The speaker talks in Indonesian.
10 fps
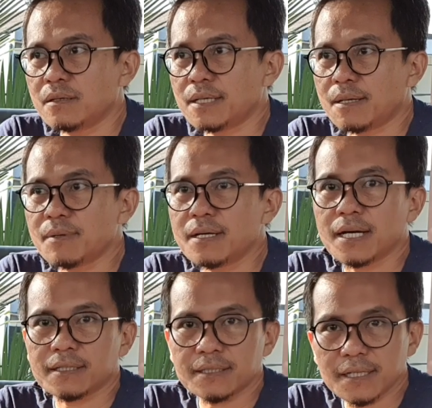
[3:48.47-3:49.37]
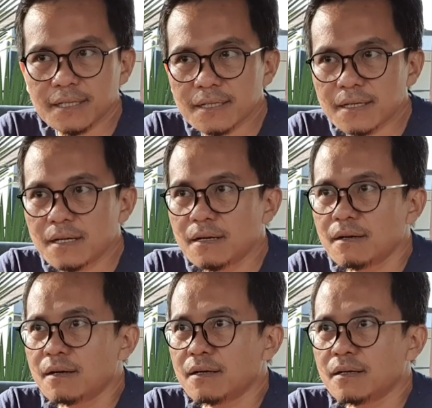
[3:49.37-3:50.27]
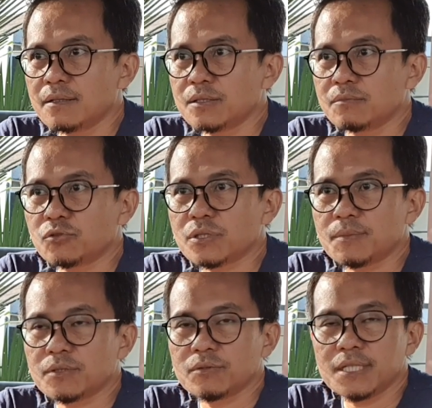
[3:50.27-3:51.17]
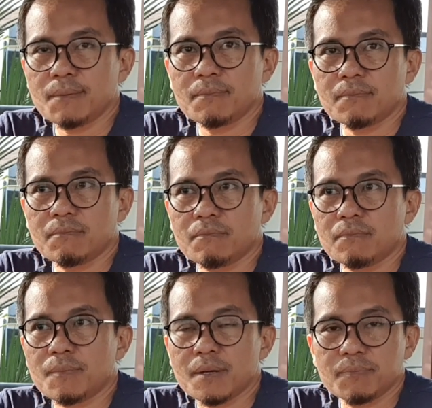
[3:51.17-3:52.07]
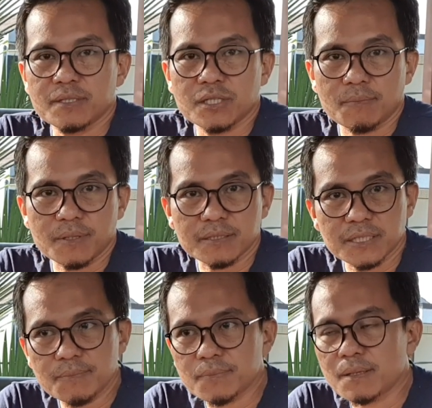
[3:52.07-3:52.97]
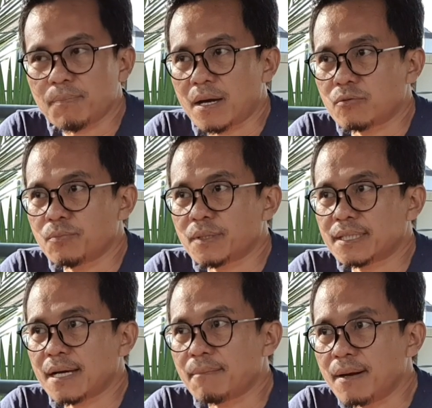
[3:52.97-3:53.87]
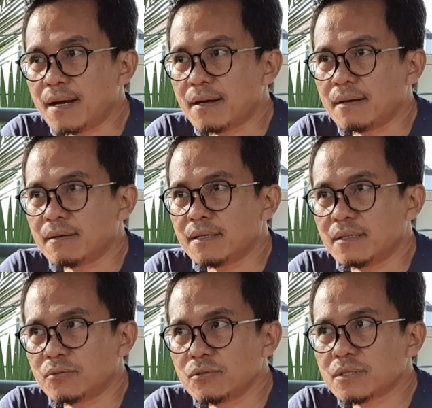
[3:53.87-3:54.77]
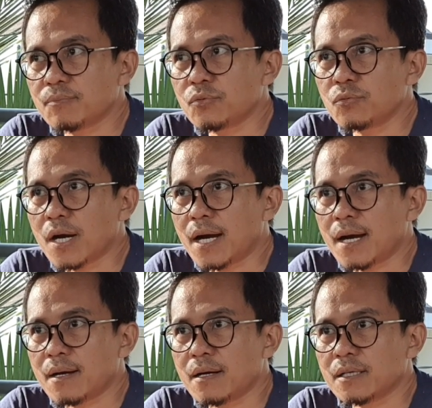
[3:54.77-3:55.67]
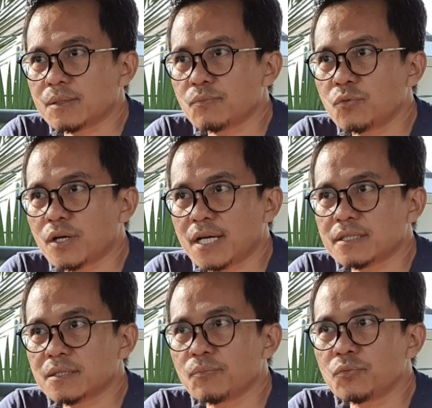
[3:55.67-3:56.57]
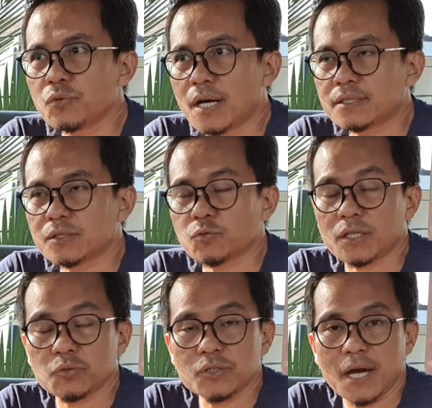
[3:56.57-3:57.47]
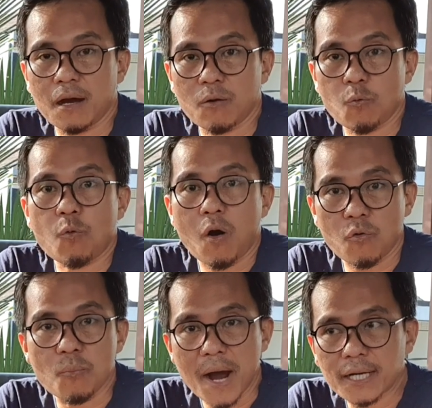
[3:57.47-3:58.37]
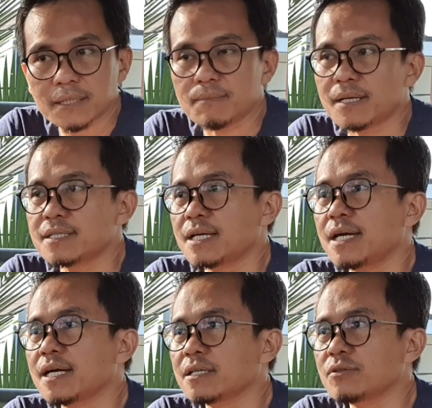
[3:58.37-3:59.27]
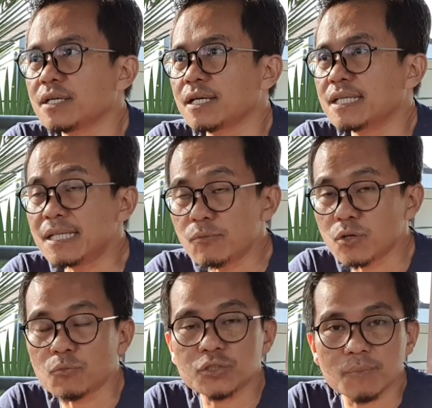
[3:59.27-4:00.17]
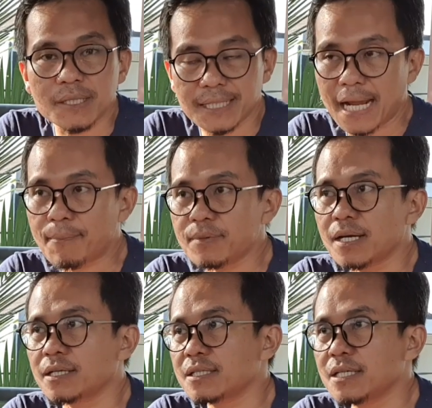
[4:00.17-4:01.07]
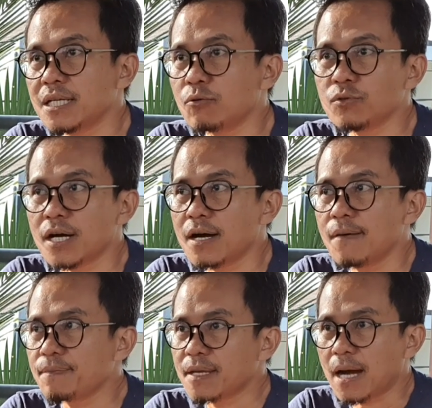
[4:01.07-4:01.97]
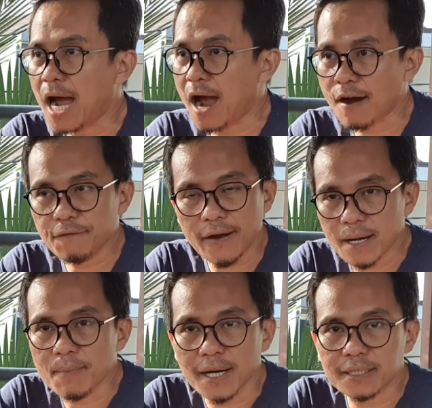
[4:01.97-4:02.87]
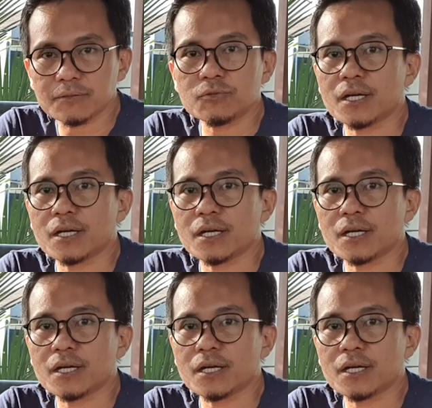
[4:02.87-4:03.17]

Remy Gardner uh, terus habis itu dia memimpin championship di paruh pertama itu sebuah uh, bukan sebuah sesuatu yang wow banget bagi saya gitu ya. Ini udah musim keenamnya, artinya dia udah hafal banget